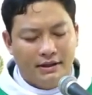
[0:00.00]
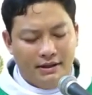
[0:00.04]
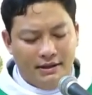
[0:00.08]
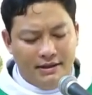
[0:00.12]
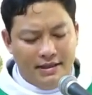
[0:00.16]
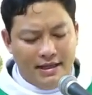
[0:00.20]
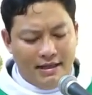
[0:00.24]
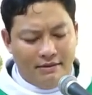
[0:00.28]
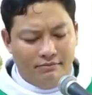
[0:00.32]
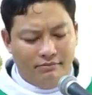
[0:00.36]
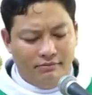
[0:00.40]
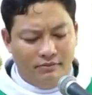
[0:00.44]

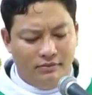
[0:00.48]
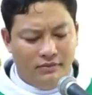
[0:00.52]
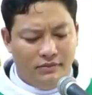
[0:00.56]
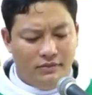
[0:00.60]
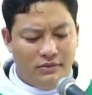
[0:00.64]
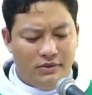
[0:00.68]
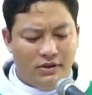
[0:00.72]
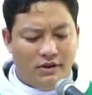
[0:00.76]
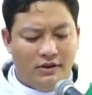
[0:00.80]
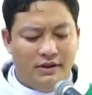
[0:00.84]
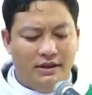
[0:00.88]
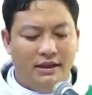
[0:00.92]
dám
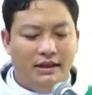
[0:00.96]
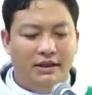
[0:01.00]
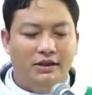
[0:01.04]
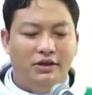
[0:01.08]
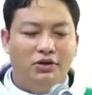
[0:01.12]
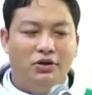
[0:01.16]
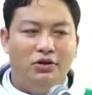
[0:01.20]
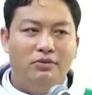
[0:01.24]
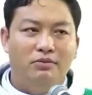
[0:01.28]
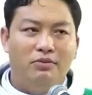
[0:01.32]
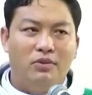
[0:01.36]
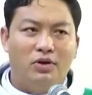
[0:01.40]
cho đi
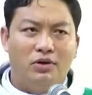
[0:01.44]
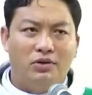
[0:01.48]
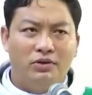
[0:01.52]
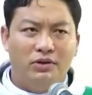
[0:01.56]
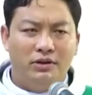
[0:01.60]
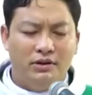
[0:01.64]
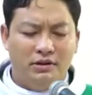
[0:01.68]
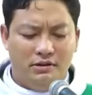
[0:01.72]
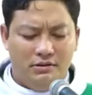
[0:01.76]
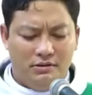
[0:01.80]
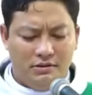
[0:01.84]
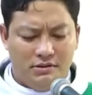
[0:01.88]
đôi
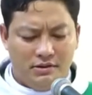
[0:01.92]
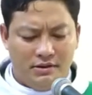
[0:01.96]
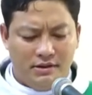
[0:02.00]
môi